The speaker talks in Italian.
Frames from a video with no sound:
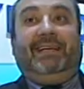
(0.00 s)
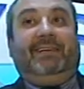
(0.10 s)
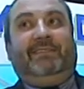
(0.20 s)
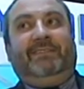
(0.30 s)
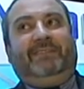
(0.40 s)

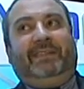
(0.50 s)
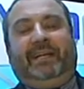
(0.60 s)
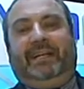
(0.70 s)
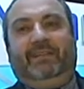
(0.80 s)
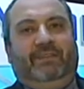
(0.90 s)
Caratteristica
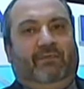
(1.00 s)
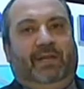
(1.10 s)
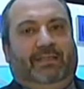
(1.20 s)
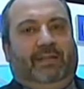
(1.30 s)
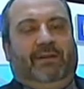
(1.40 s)
che
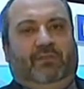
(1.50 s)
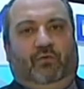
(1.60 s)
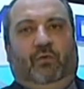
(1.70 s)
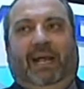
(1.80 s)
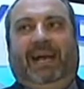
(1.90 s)
nessun'altra
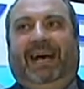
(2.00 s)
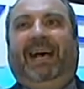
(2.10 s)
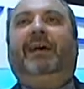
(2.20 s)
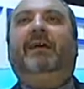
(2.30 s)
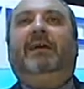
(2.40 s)
vettura
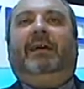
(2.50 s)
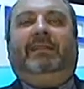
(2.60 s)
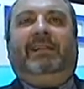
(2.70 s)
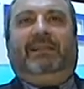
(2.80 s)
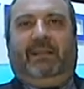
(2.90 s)
ha
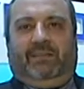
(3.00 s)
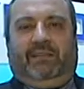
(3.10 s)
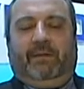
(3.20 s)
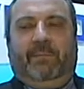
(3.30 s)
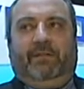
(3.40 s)
nel
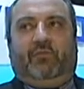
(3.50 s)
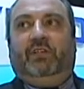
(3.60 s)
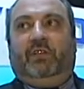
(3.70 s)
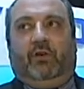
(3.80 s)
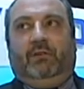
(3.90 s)
segmento
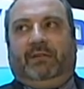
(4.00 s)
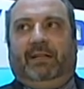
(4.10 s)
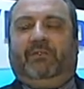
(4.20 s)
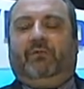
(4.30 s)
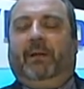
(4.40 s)
D, oltre
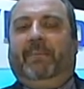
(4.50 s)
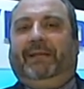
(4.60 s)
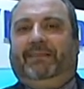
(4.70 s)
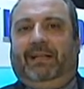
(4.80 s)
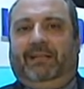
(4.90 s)

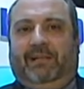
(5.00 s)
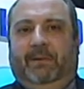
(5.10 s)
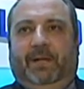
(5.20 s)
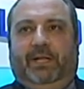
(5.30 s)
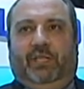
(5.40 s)
naturalmente alla
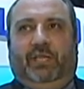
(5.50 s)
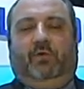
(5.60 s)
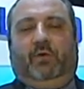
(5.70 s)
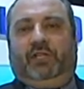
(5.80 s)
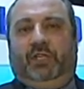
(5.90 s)
tripla
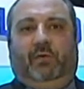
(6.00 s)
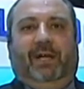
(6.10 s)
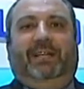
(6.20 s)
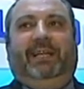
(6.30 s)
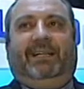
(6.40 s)
5, 5
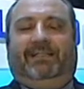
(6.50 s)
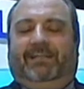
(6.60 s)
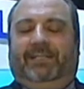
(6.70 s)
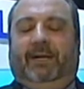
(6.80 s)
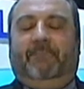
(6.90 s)
anni di
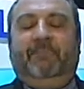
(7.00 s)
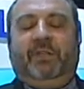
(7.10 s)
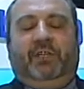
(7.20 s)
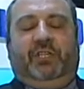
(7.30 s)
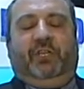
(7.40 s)
garanzia,
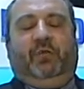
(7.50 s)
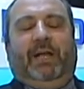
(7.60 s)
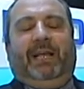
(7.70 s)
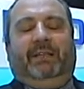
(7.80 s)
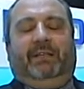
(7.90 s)
5
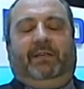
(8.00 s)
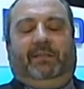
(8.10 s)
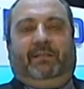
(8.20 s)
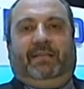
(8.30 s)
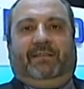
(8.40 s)
anni
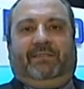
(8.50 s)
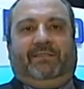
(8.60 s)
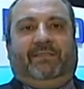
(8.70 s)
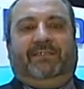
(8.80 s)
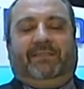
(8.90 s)
di
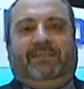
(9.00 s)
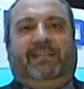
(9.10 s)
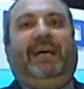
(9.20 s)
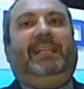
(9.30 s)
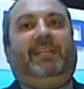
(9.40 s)
assistenza
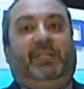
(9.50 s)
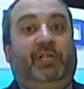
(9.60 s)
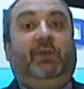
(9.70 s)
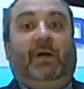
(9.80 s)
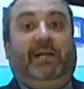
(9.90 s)
stradale e
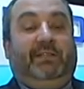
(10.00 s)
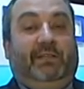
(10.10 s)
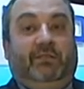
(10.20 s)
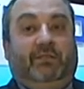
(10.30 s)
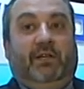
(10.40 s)
5 anni di
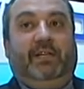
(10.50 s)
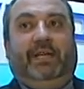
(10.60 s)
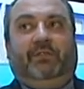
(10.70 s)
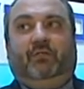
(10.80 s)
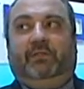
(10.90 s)
controlli
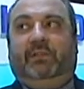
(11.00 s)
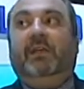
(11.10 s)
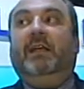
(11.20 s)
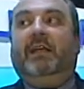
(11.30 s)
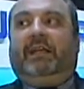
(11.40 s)
gratuiti
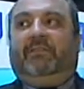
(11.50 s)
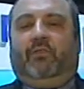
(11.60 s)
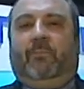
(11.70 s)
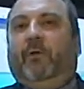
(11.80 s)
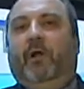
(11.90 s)
che
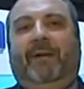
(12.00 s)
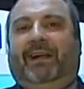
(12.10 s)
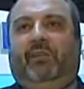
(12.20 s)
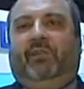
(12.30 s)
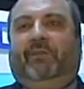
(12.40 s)
sono un po' il
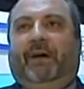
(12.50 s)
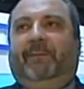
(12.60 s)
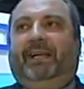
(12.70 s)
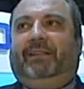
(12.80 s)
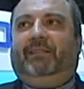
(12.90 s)
marchio di
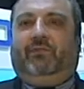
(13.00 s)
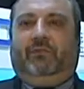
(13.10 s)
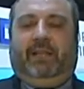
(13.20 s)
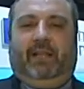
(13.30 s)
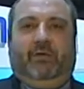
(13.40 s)
fabbrica di
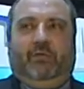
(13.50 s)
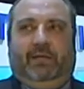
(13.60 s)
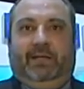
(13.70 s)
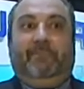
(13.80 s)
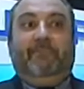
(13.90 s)
tutte le
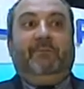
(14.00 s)
Hyundai.